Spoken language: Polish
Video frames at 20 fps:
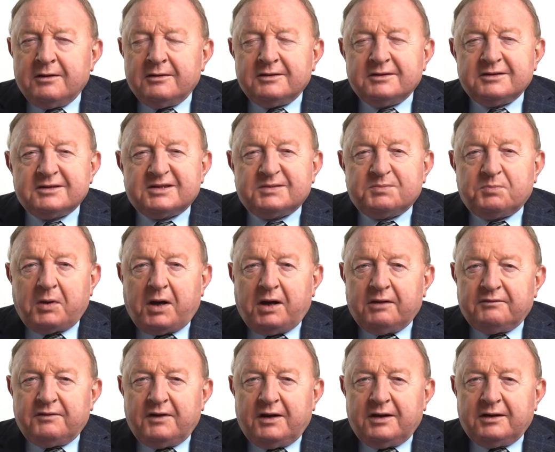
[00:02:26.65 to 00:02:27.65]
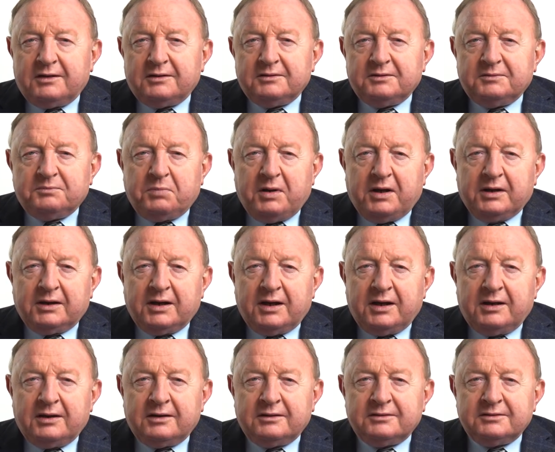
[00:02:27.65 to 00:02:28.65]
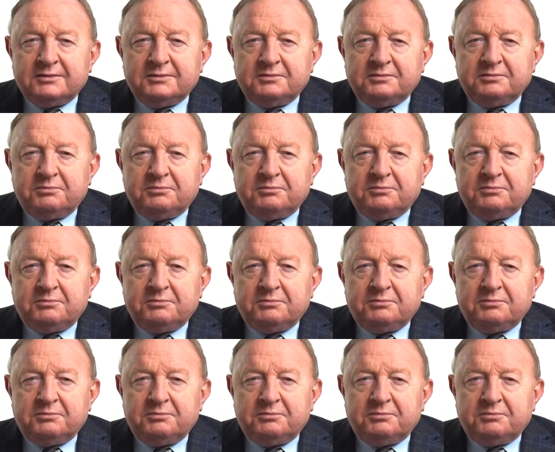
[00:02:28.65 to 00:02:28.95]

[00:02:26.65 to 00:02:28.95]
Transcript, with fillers: E, sprawa e, pana e,